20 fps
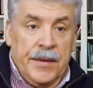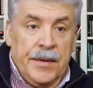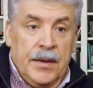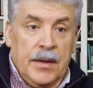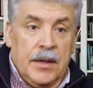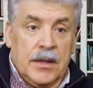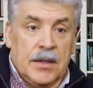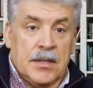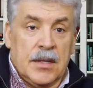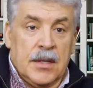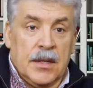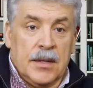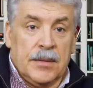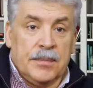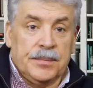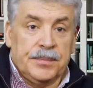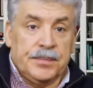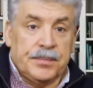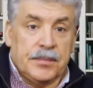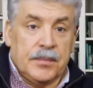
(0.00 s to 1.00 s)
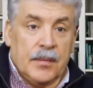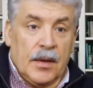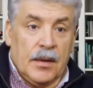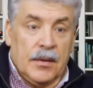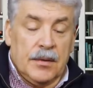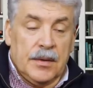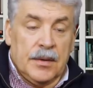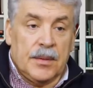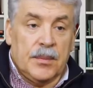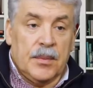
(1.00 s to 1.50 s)
И, кстати,
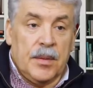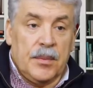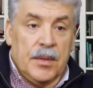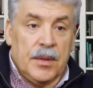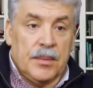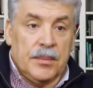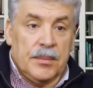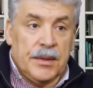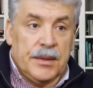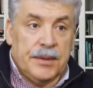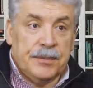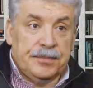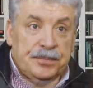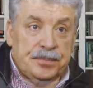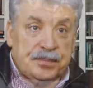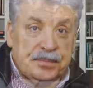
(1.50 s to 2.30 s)
в этот момент мы